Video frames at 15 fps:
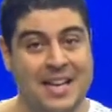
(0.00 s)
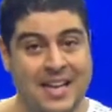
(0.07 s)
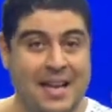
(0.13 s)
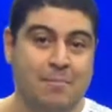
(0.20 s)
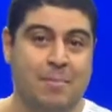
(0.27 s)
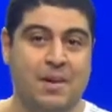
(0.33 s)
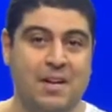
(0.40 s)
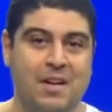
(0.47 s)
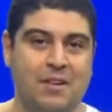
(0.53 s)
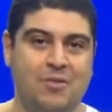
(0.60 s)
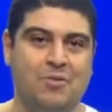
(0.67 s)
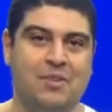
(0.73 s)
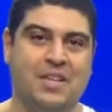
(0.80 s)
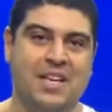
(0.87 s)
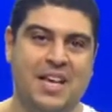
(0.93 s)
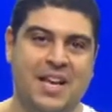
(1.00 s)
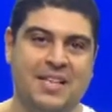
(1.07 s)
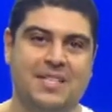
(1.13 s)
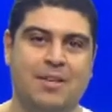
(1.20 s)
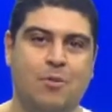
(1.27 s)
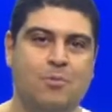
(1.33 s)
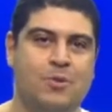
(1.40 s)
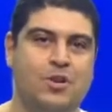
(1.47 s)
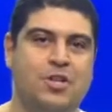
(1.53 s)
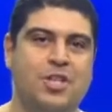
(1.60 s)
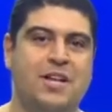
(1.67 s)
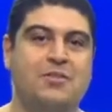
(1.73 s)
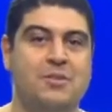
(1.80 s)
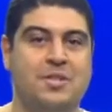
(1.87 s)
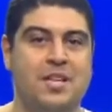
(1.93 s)
Lembrando que esse é o
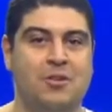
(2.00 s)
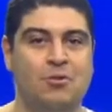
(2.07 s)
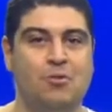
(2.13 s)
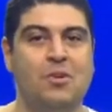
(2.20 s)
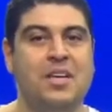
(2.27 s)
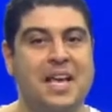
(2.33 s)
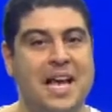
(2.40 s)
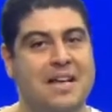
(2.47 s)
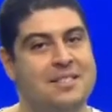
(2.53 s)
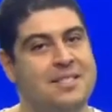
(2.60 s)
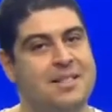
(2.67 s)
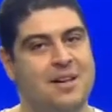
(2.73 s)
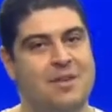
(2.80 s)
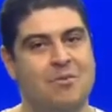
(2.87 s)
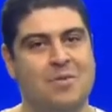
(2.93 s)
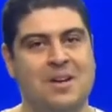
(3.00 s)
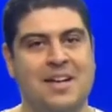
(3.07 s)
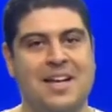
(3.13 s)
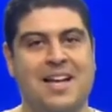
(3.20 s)
projeto Seduc em Ação,